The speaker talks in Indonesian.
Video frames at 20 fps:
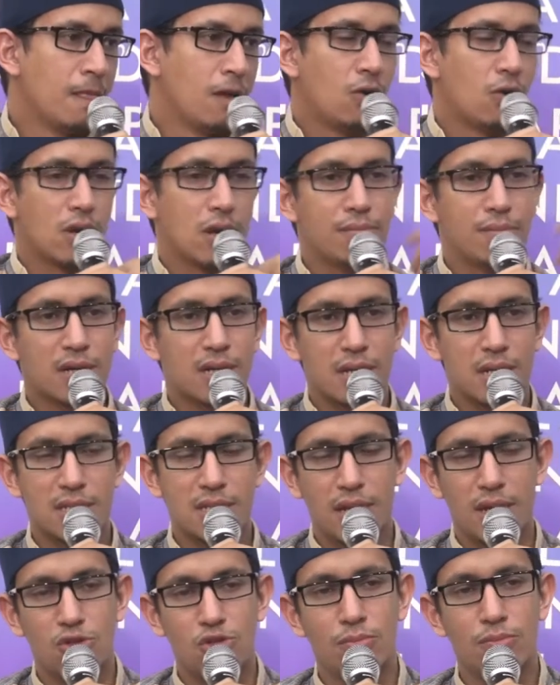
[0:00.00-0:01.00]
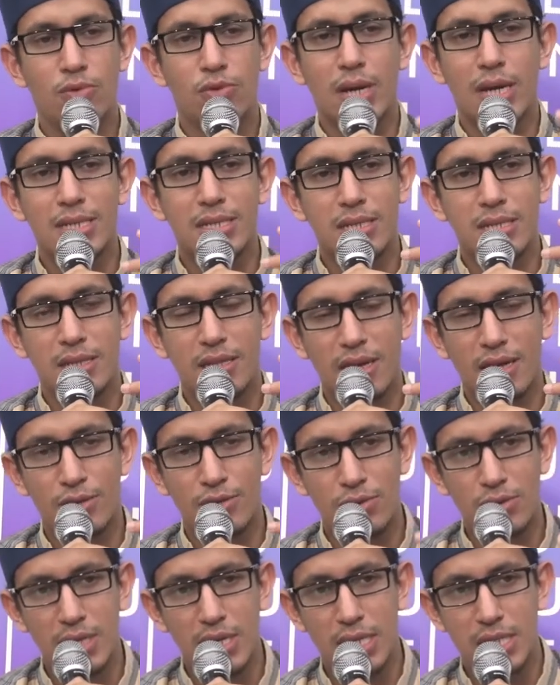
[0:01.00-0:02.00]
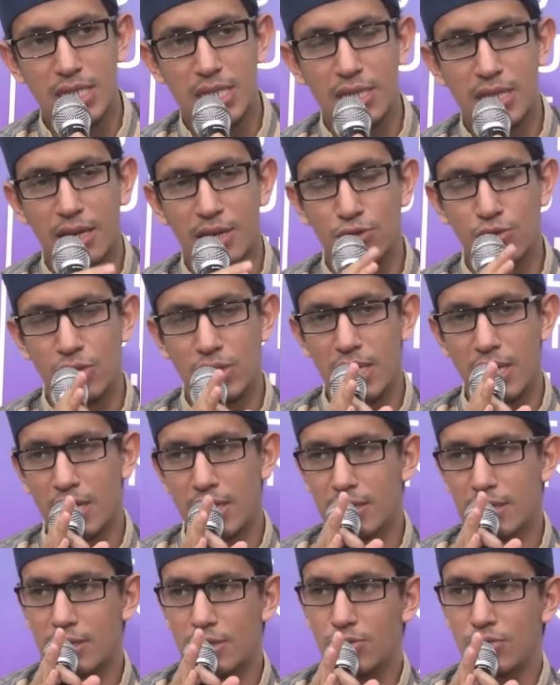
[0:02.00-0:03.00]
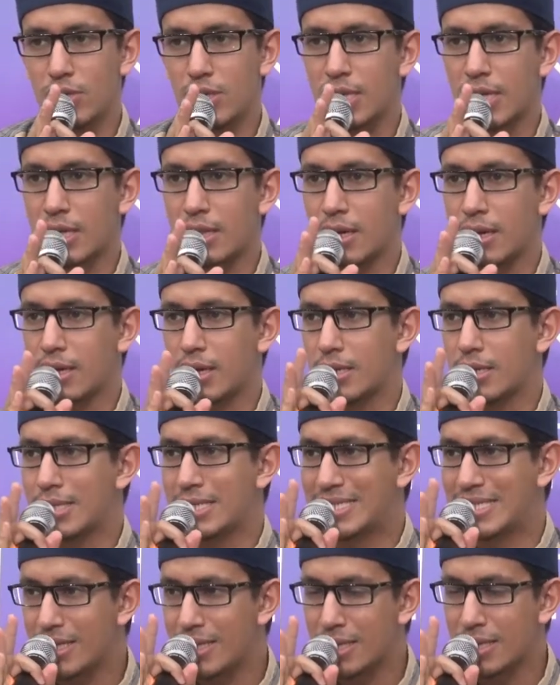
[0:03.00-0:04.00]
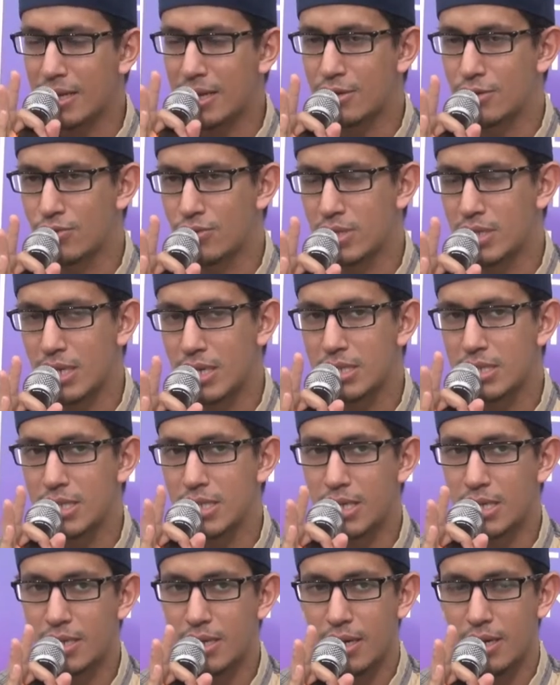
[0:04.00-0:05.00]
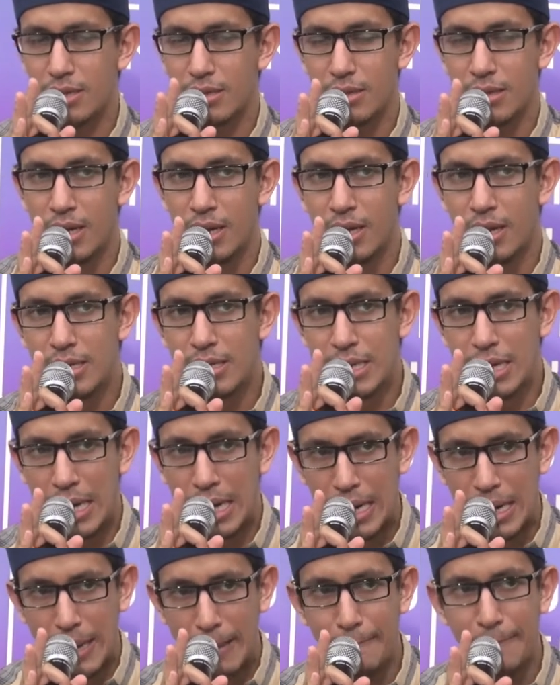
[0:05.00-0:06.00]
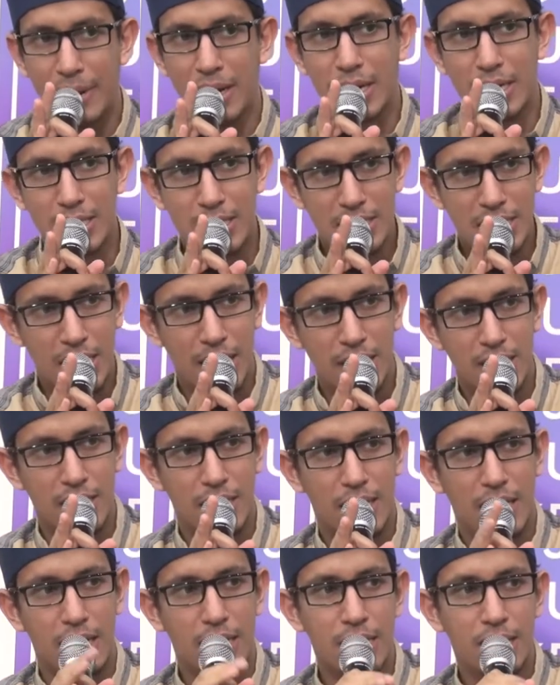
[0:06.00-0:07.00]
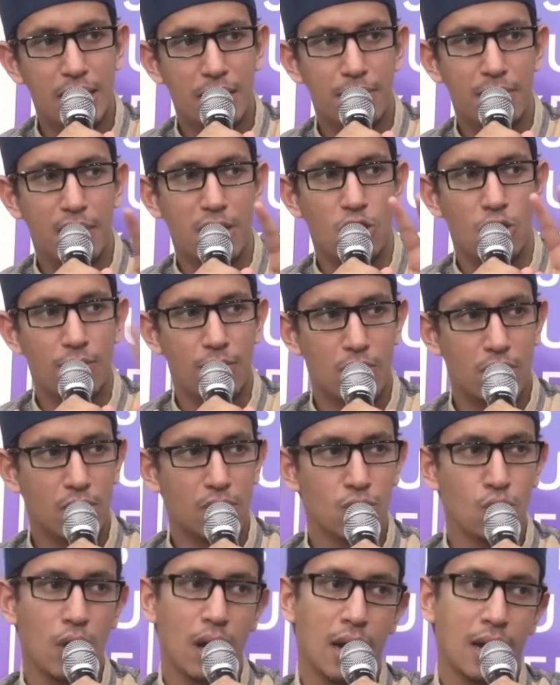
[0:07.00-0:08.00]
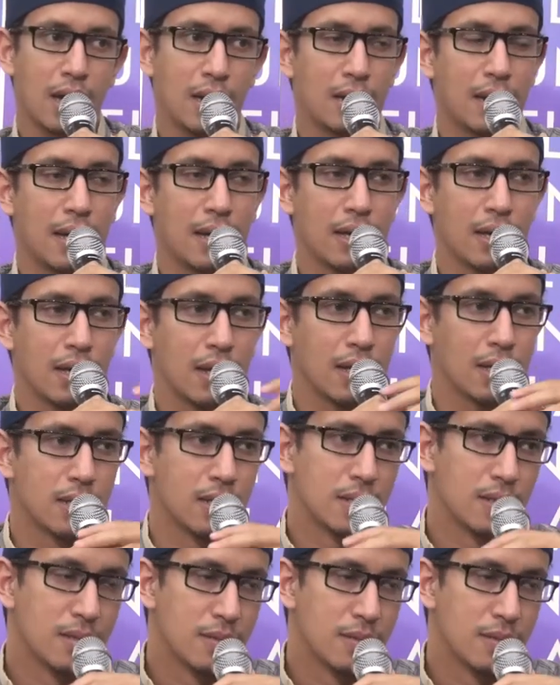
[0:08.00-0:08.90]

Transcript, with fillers: Orang bekerja itu bukan cinta dunia. Cinta dunia itu dikatakan cinta dunia jika dalam mengejarnya Anda menomor duakan akhirat.